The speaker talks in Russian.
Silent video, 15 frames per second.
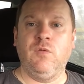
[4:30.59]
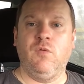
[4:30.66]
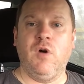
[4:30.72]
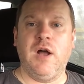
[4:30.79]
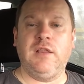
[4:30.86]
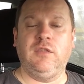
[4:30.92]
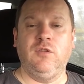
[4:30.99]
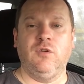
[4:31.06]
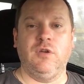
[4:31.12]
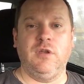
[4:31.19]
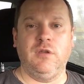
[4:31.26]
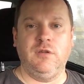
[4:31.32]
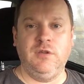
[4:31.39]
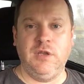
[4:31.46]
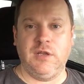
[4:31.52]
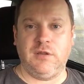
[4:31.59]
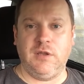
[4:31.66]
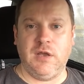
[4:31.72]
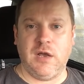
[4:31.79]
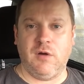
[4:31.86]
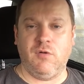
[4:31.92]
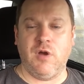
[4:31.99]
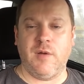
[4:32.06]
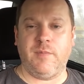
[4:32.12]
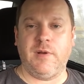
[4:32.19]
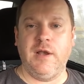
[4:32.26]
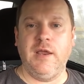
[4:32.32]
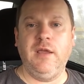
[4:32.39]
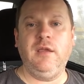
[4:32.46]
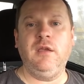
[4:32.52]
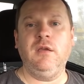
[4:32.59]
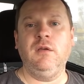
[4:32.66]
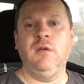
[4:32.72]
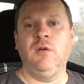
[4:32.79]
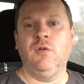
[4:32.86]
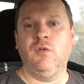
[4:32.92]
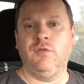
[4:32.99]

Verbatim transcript: У одной нет никакой обклейки,